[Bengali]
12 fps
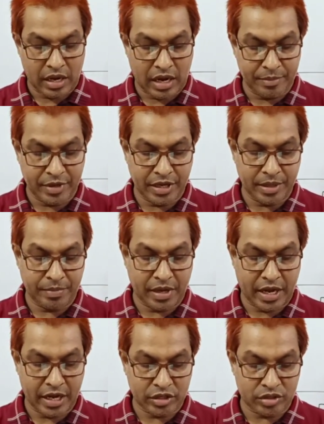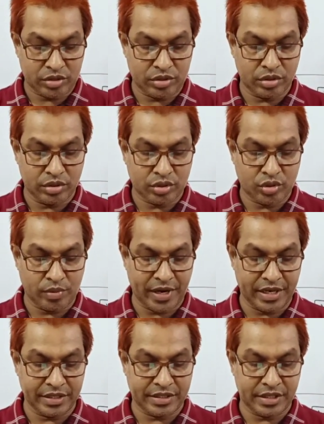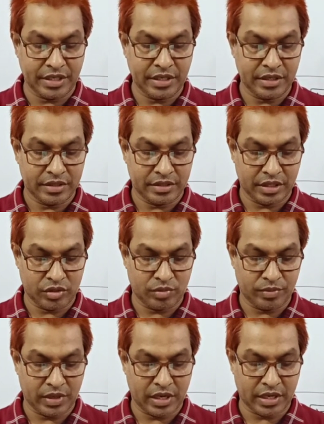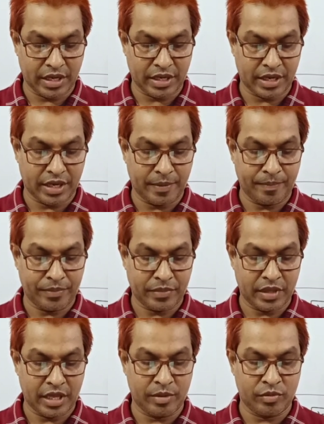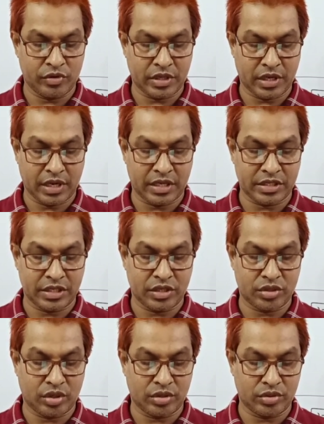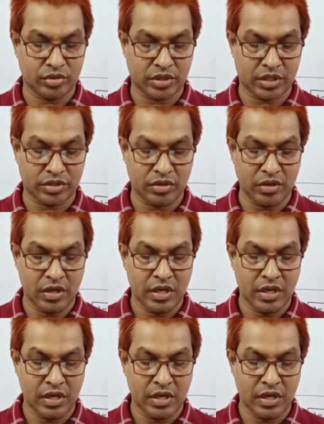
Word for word: আমি একটু সময় নিচ্ছি যে তোমরা কে কে এই মুহূর্তে ক্লাসটিতে সংযুক্ত আছো